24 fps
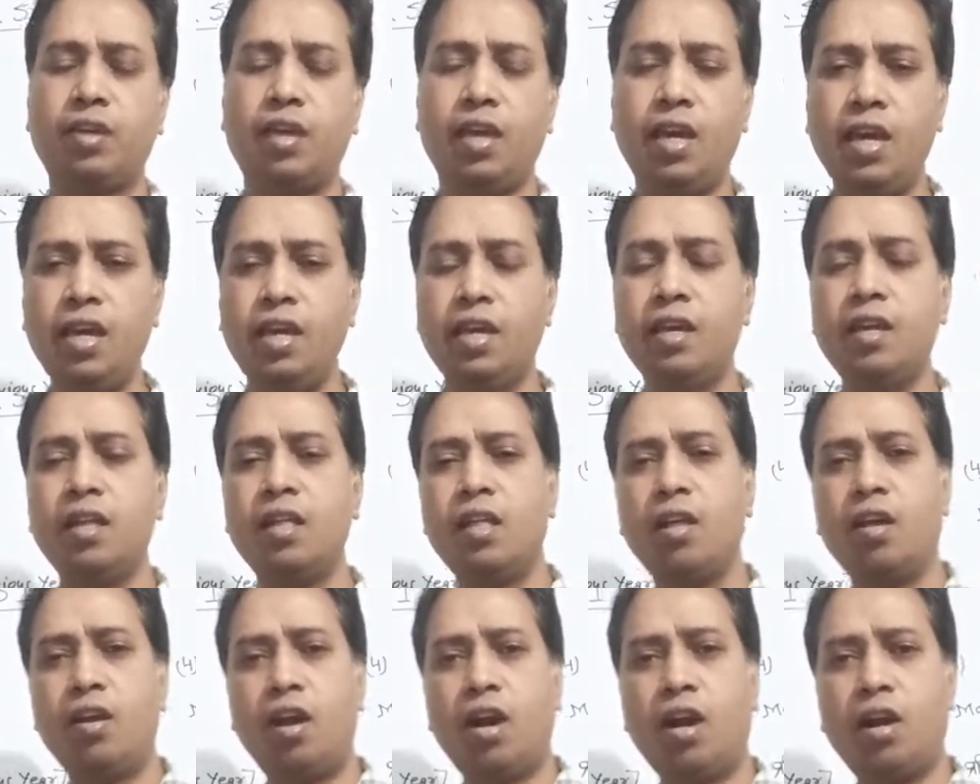
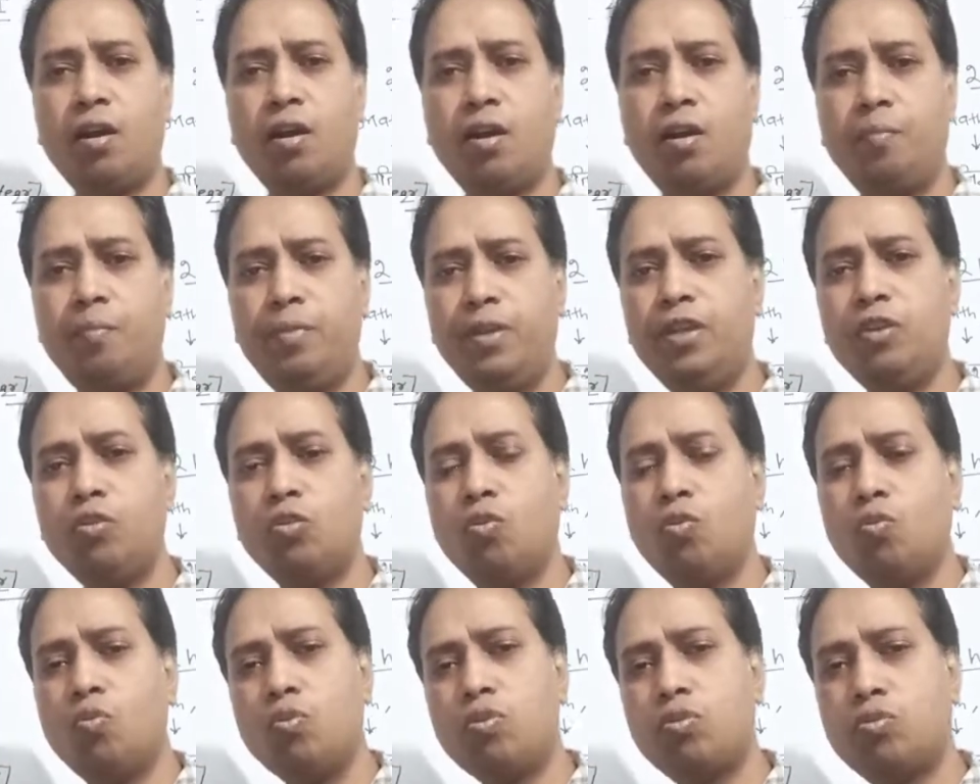हैं वीडियो
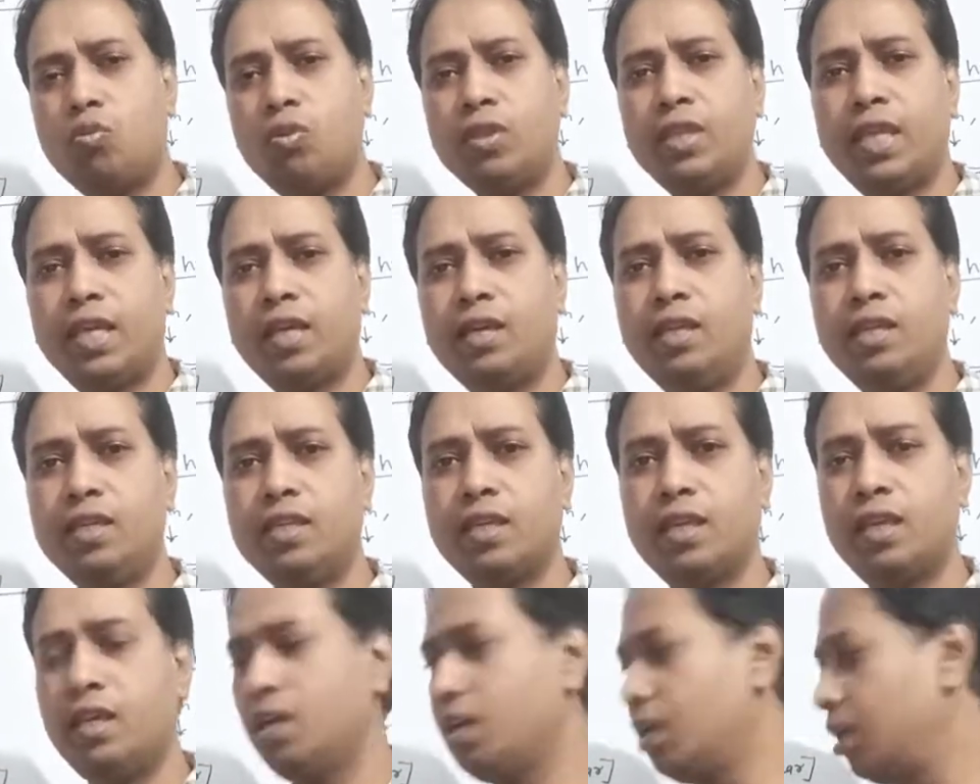उसको देख
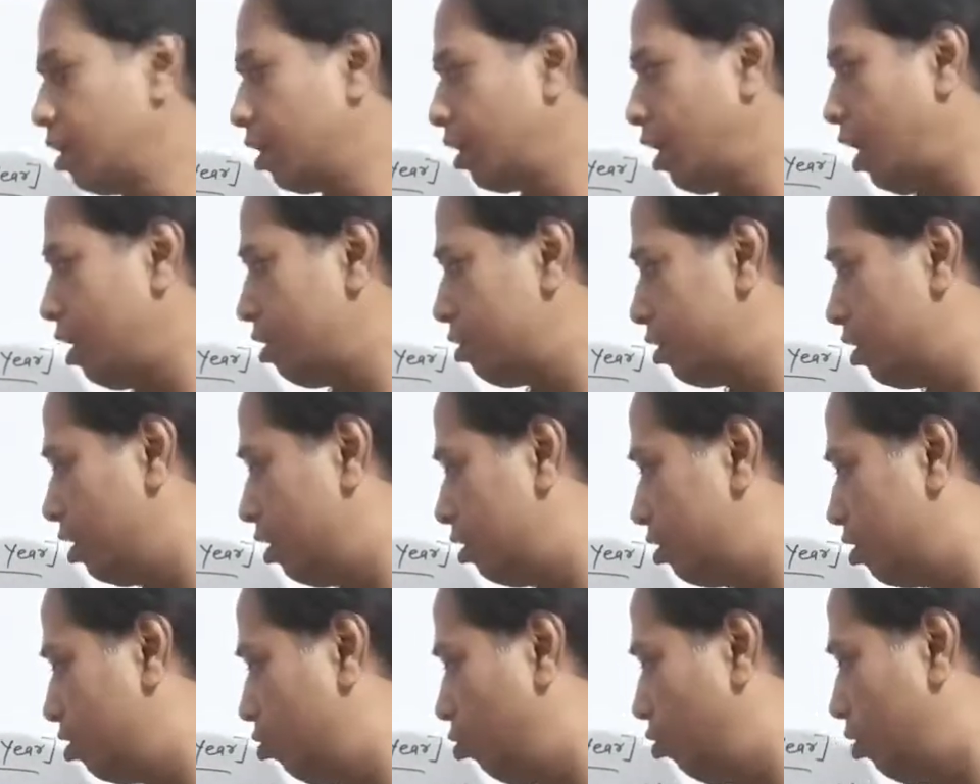लीजिए
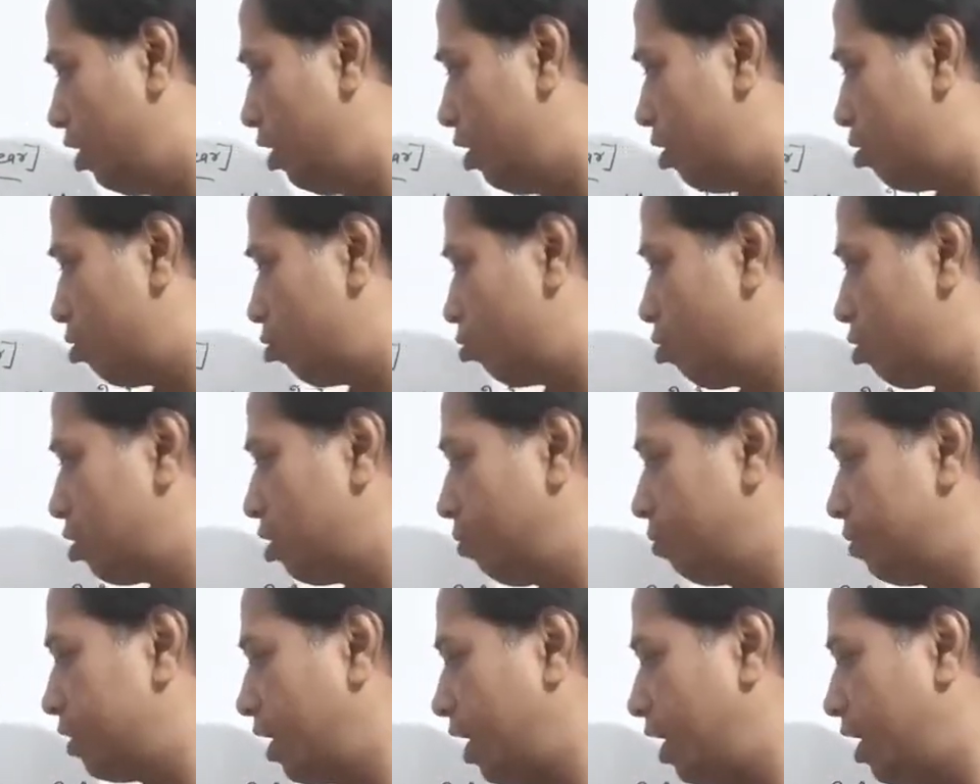खासकर जिन्होंने इसको
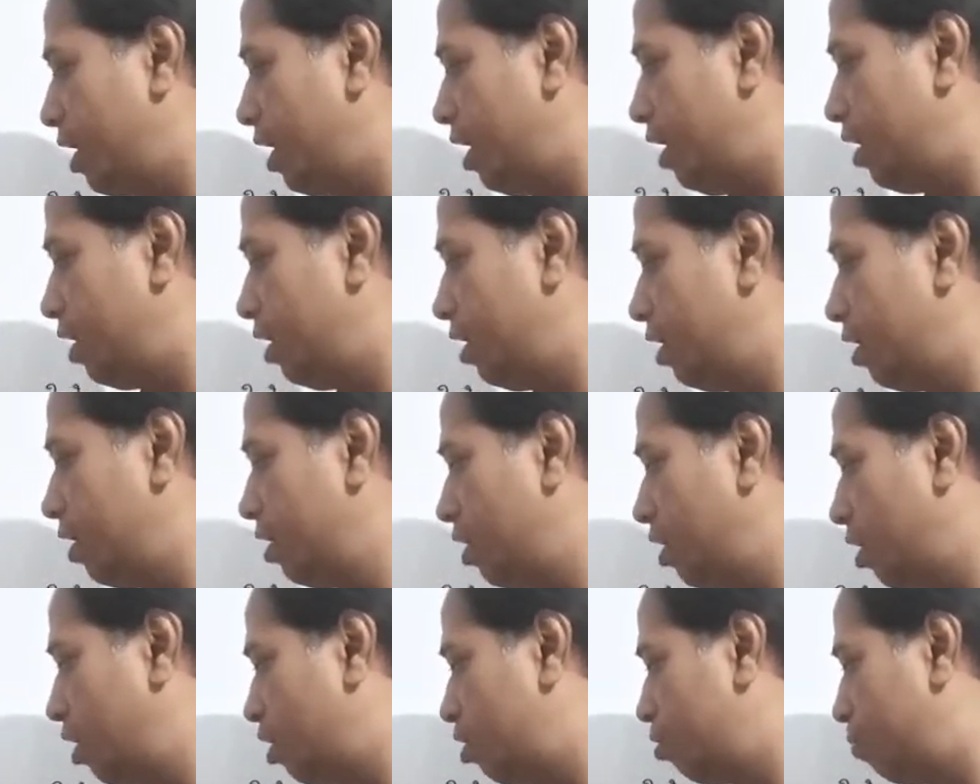समझाया है
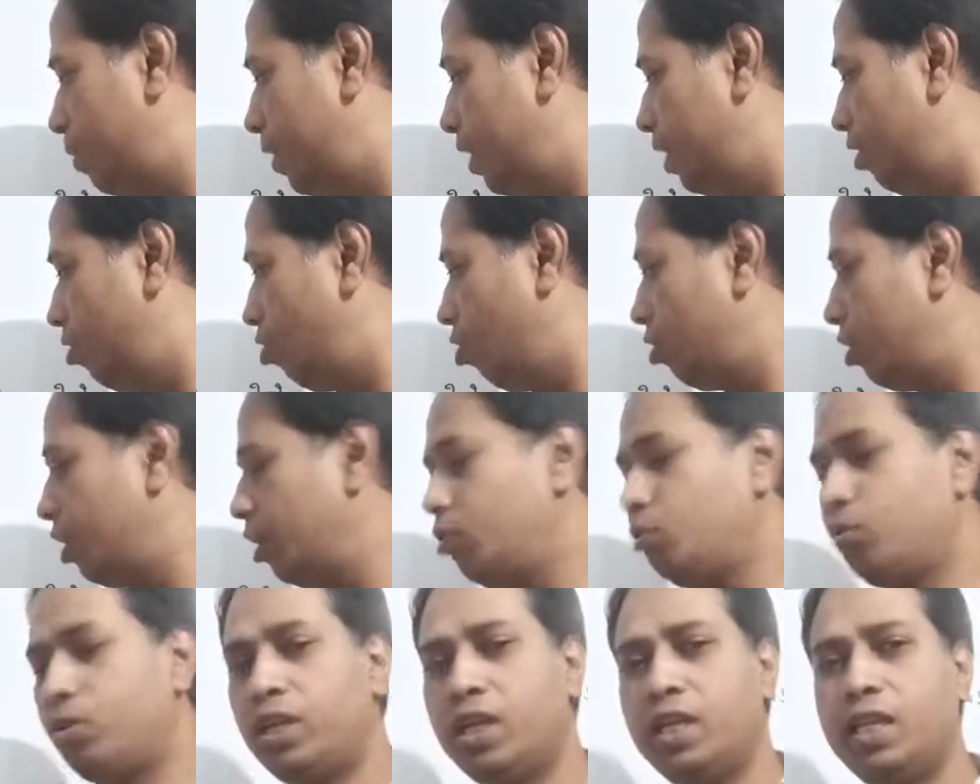स्पीडी और
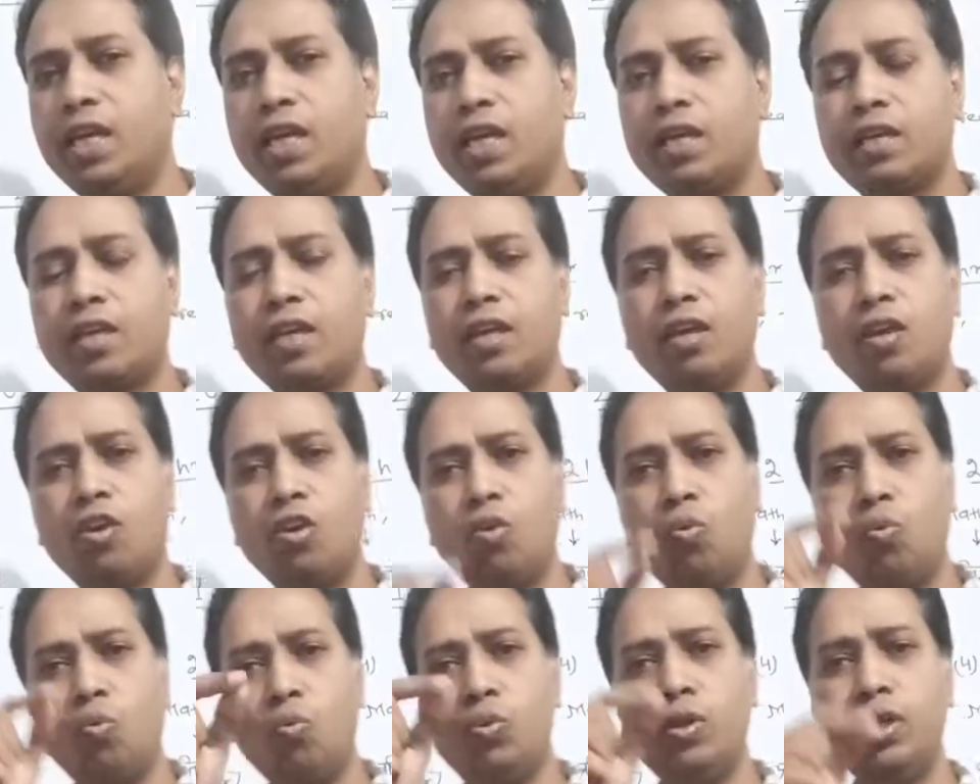एडुटेरिया के
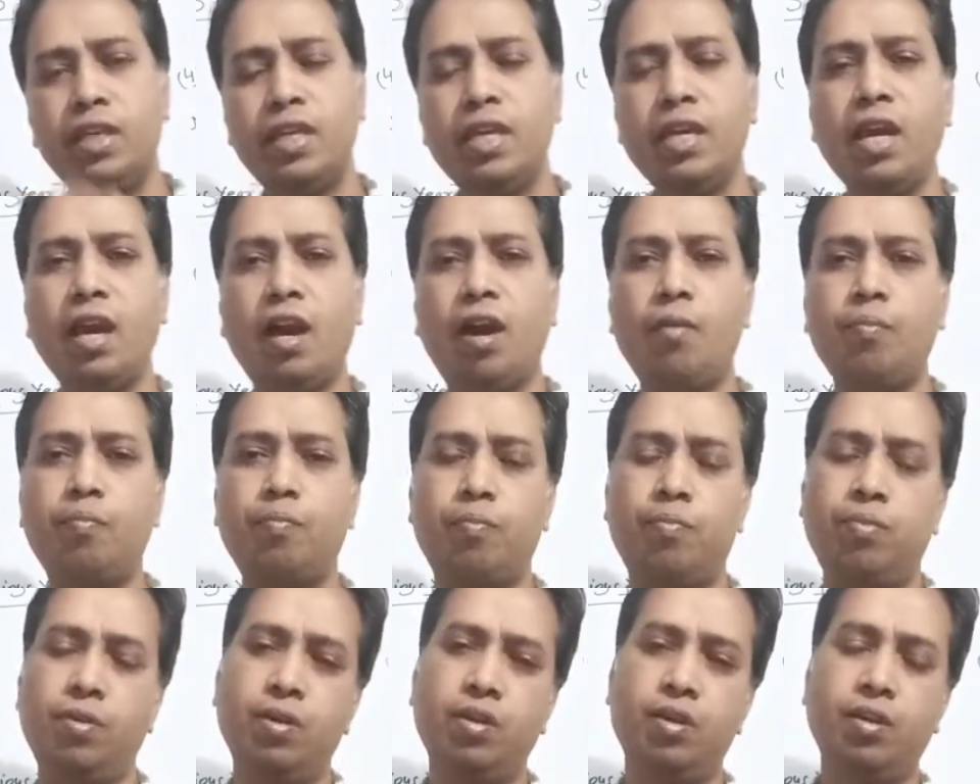उनके
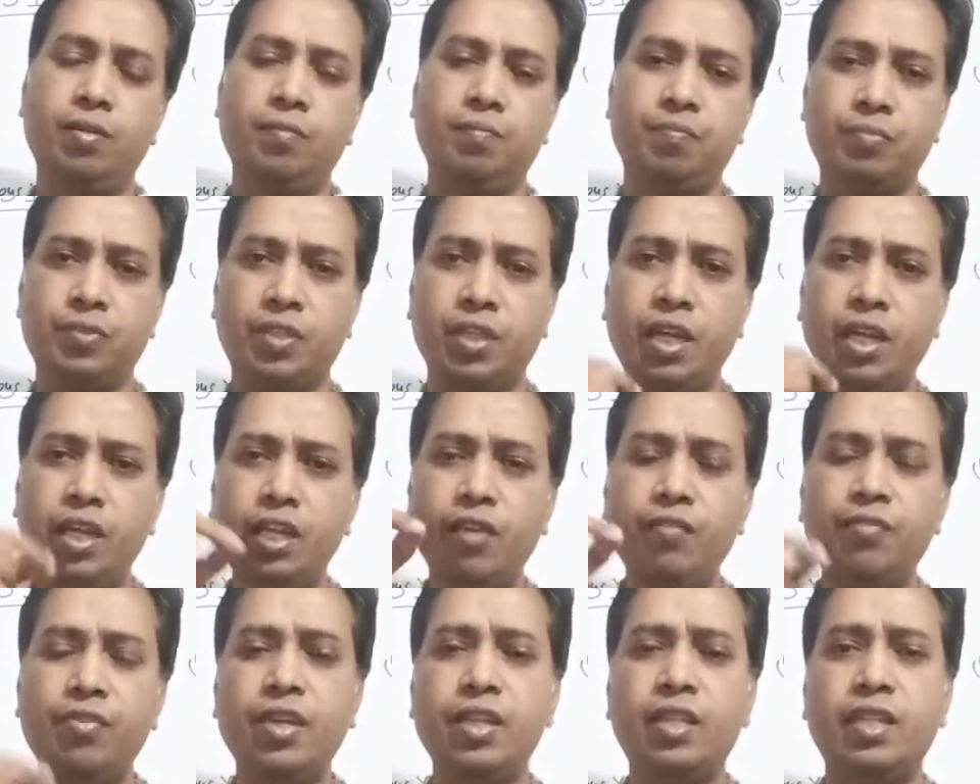आप करंट
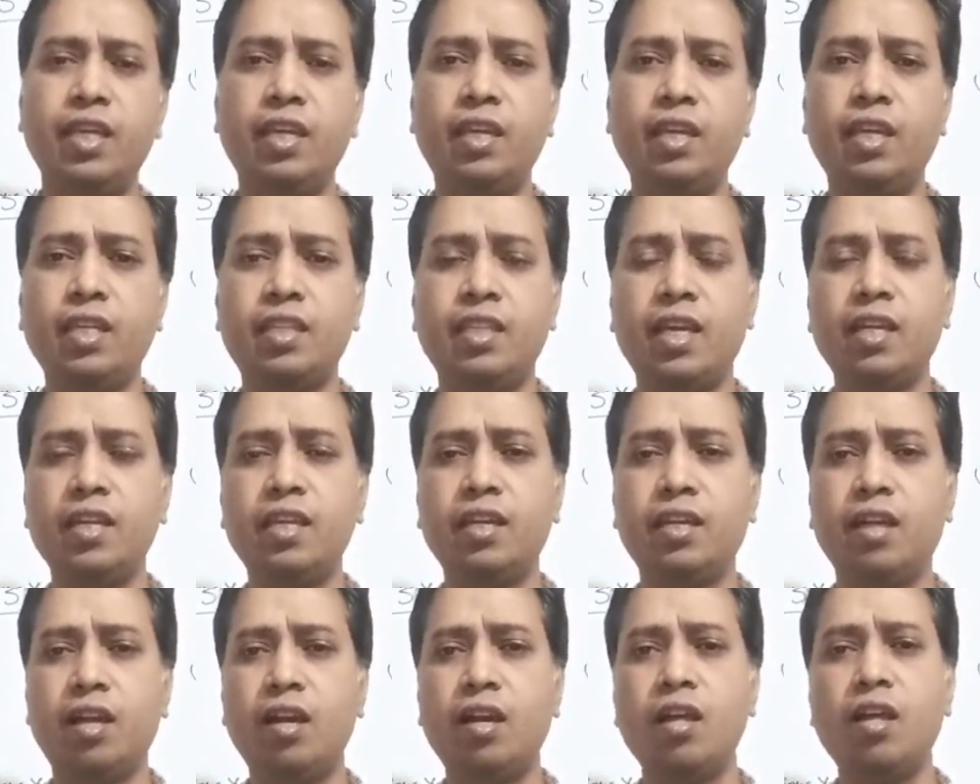अफेयर देख के
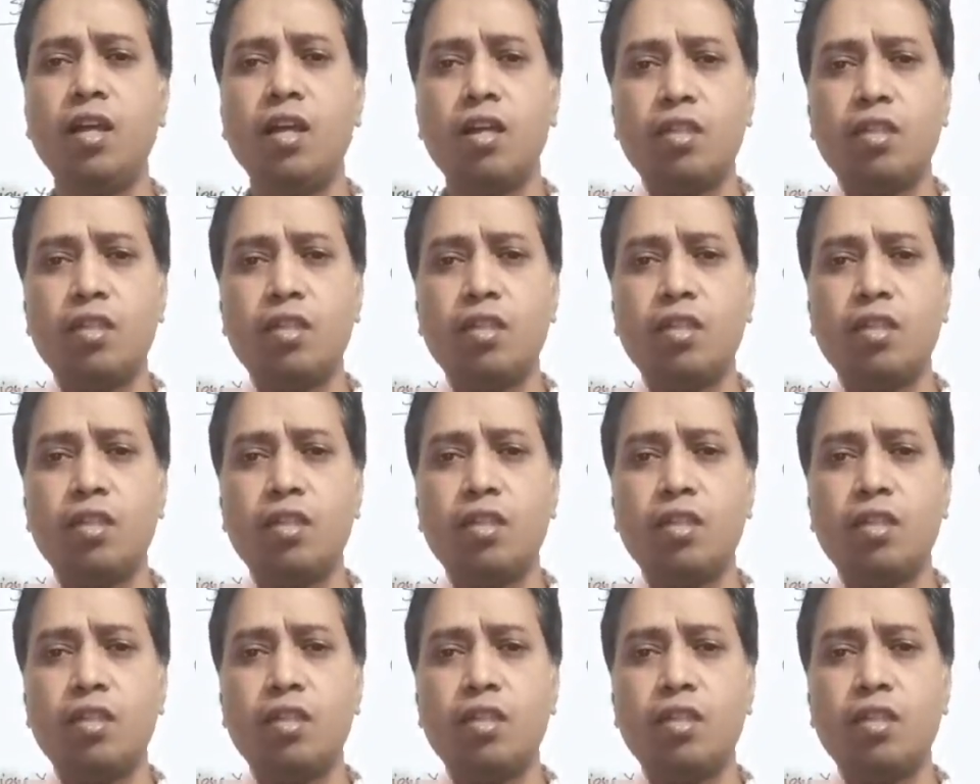जाइएगा